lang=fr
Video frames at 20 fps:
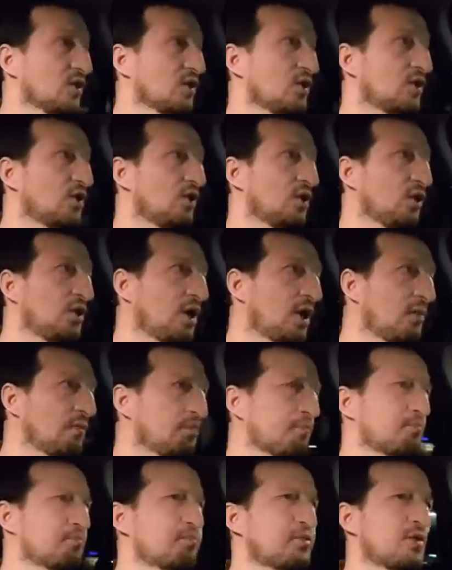un
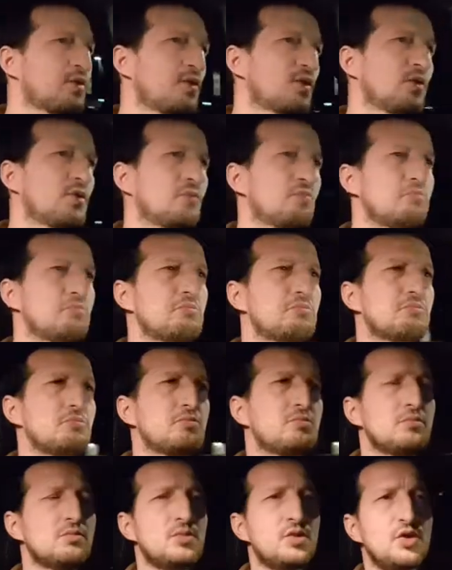peu
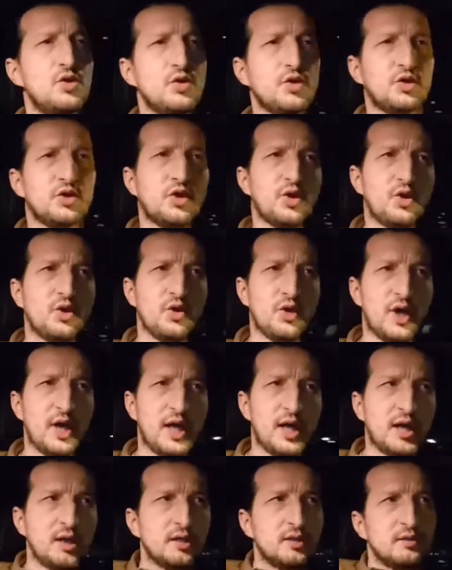mieux que le 1,
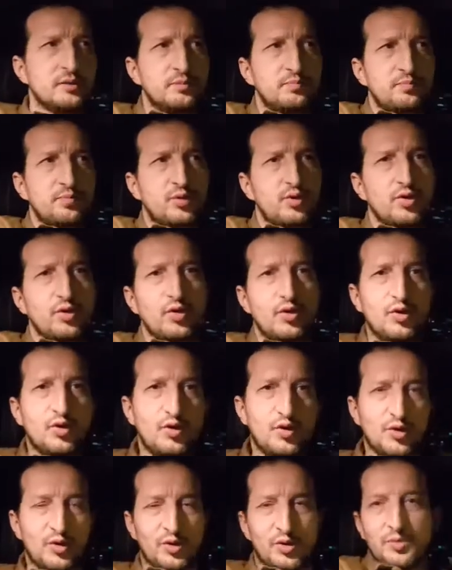
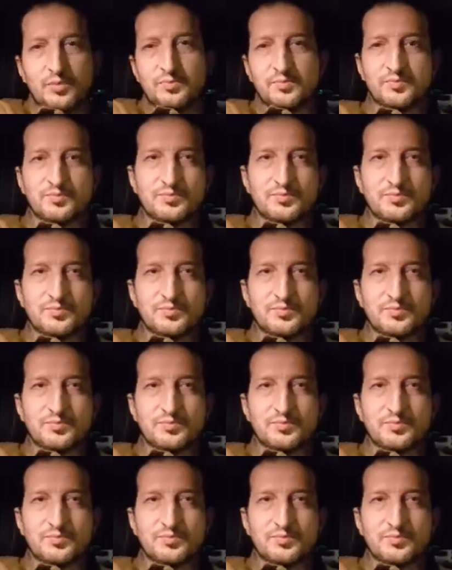plus...